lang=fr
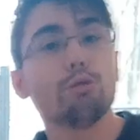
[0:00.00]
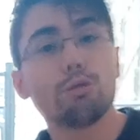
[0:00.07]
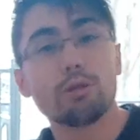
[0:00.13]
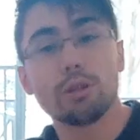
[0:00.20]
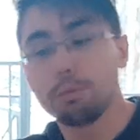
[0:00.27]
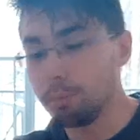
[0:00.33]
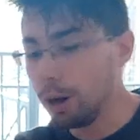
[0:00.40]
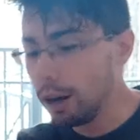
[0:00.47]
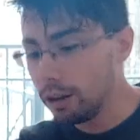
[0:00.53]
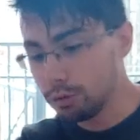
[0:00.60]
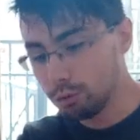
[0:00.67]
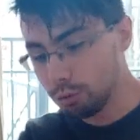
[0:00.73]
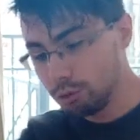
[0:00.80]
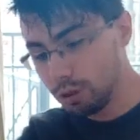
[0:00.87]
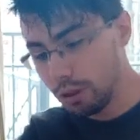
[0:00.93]
Je sais
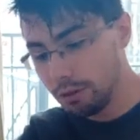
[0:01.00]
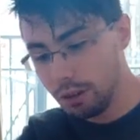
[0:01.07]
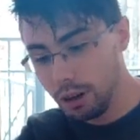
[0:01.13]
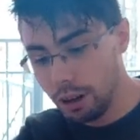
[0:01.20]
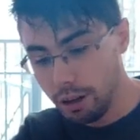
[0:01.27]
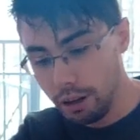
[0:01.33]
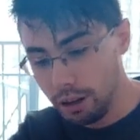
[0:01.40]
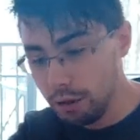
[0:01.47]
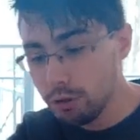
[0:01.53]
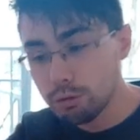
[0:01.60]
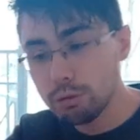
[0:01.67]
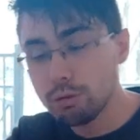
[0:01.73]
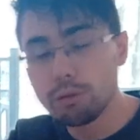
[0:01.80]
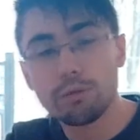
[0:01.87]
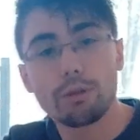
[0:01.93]
pas ce que ça va
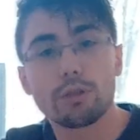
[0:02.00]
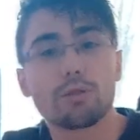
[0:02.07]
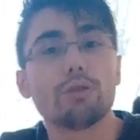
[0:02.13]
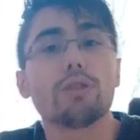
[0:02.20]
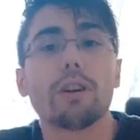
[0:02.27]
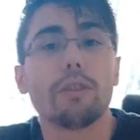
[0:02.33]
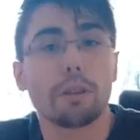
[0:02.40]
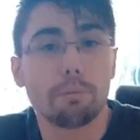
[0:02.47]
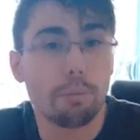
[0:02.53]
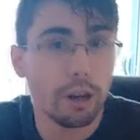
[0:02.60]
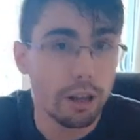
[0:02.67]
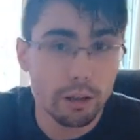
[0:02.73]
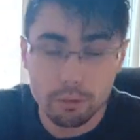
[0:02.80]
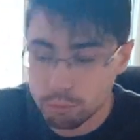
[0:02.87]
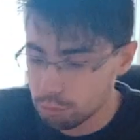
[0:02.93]
être, euh, enfin si ça va te
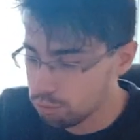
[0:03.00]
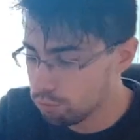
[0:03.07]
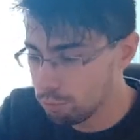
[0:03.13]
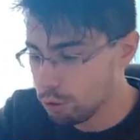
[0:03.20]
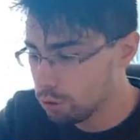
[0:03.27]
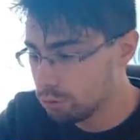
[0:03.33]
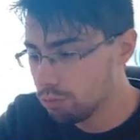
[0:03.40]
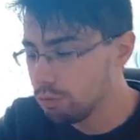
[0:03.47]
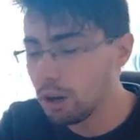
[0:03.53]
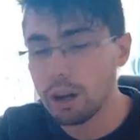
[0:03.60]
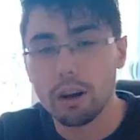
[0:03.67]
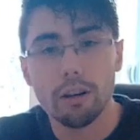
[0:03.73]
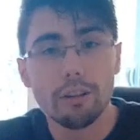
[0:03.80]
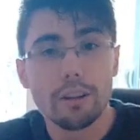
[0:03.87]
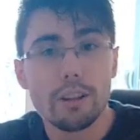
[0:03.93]
plaire, mais
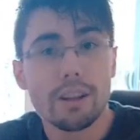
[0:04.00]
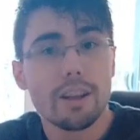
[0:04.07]
voilà.